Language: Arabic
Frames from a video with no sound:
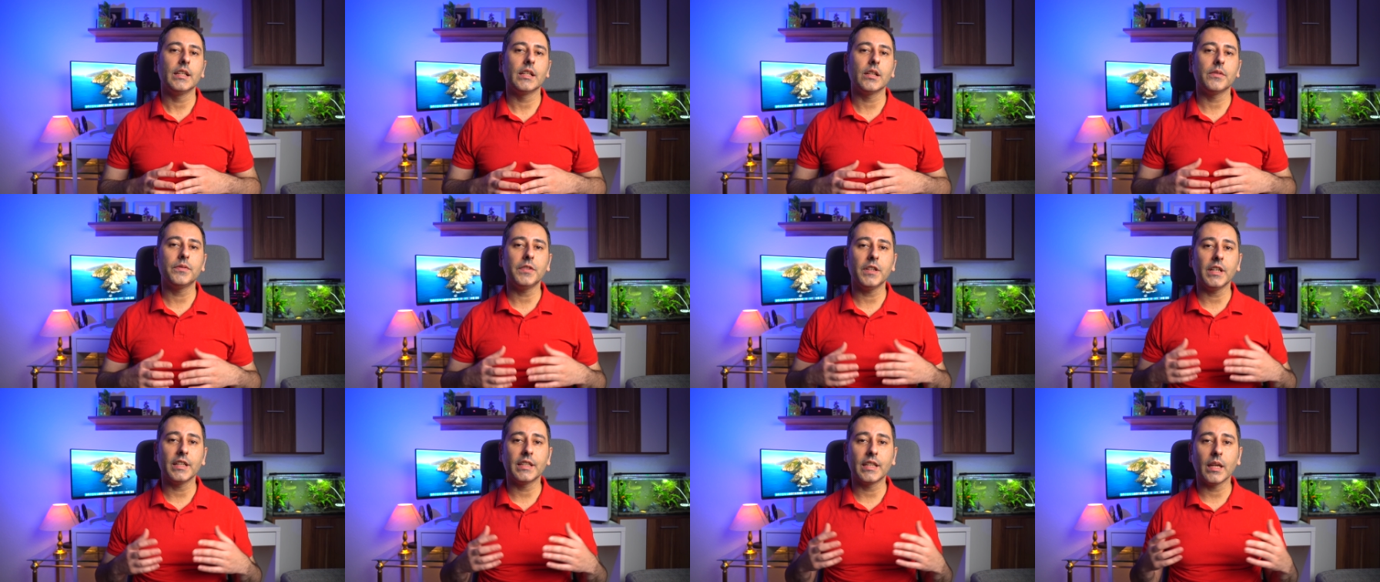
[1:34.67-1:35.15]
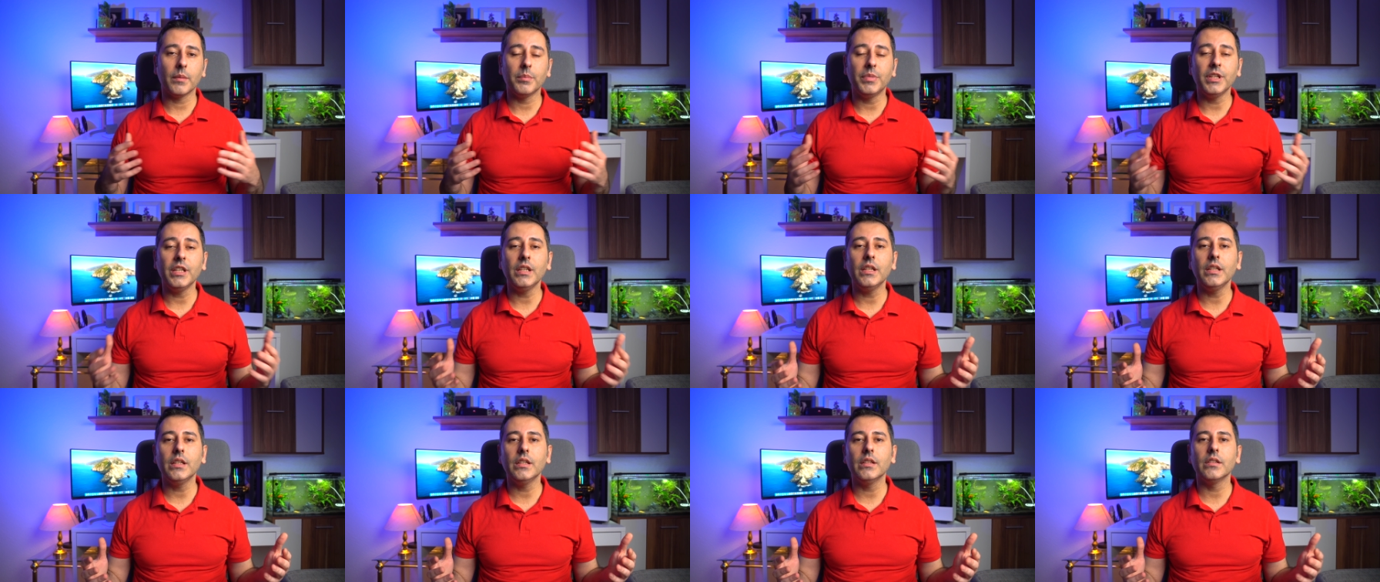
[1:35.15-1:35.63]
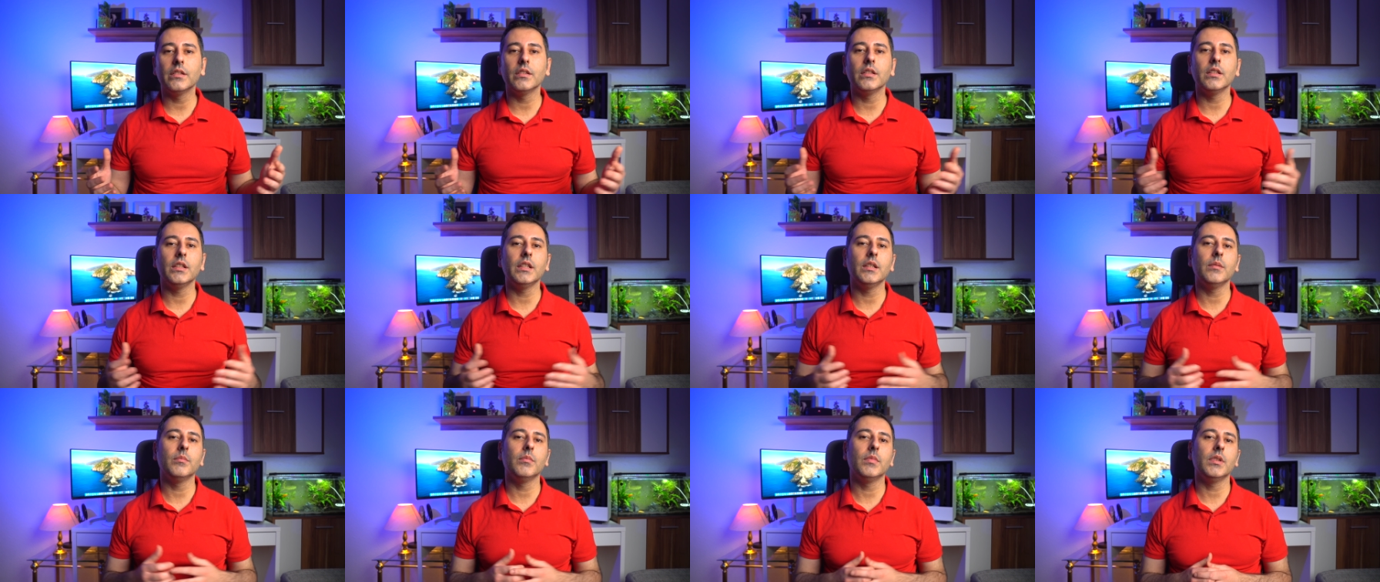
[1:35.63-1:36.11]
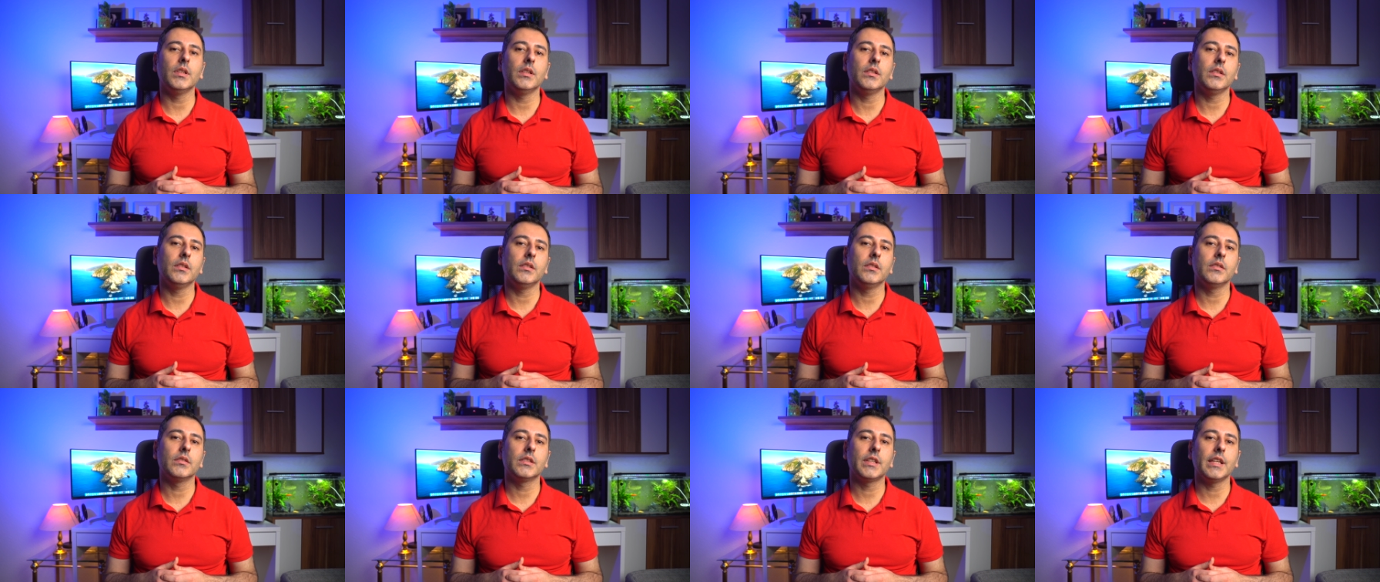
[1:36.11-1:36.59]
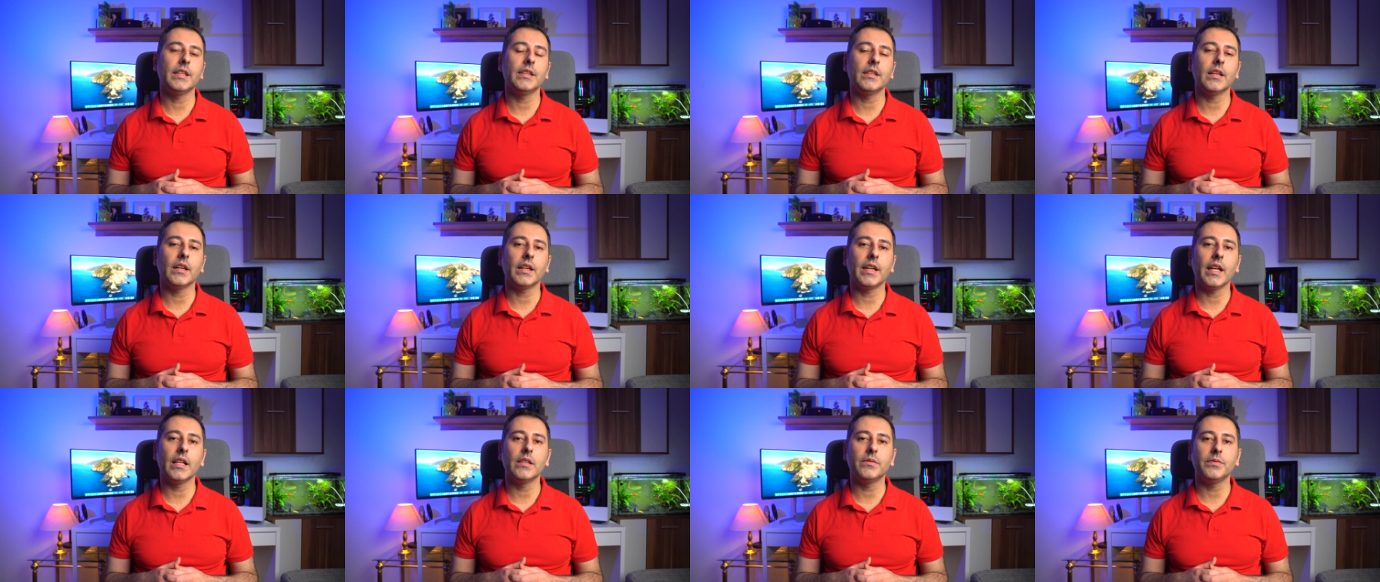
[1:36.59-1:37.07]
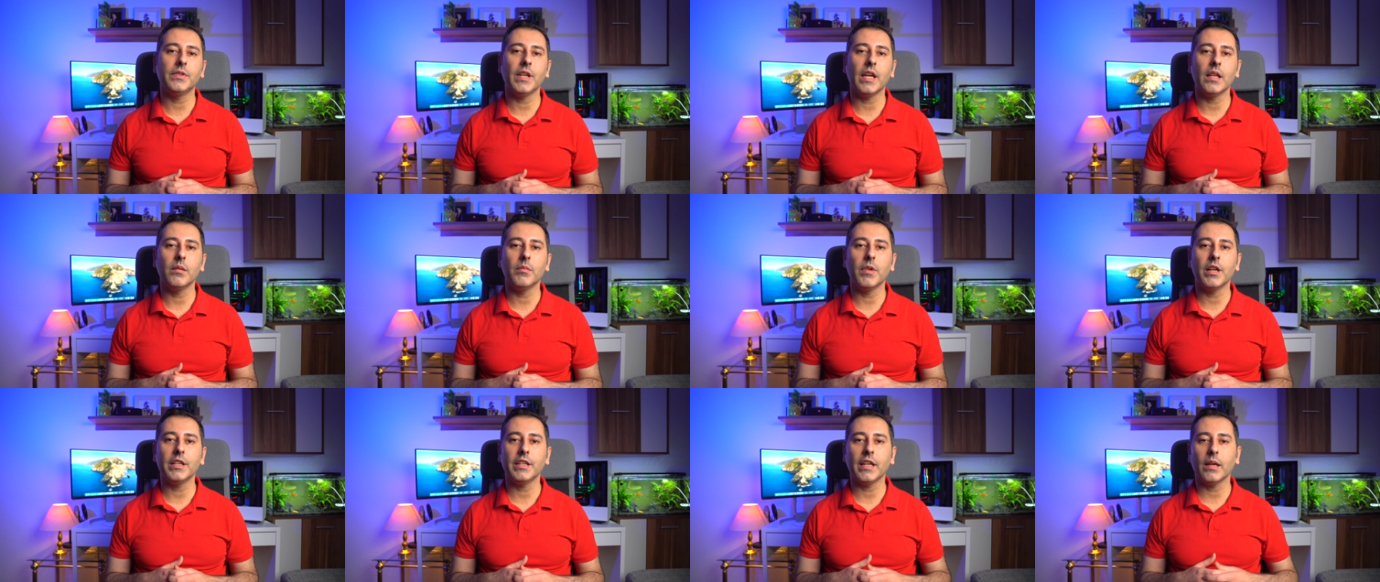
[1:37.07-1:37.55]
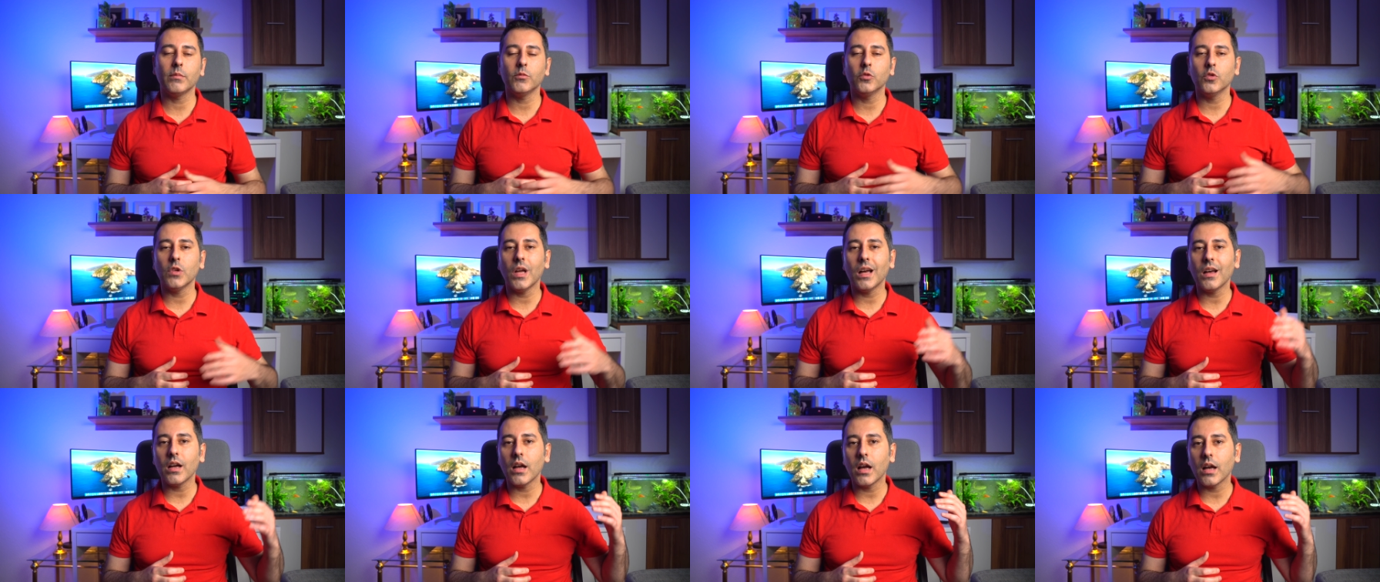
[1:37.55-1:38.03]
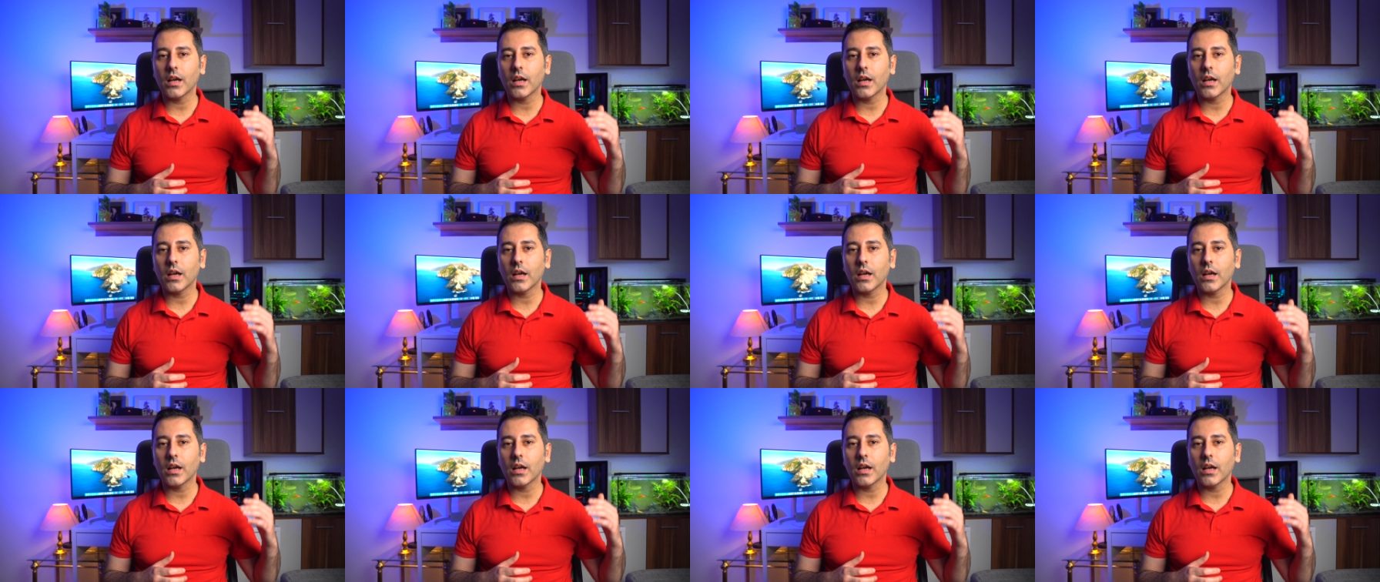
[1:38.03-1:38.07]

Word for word: رفع كبير للكيندرجيل في المانيا يعني نقول يعني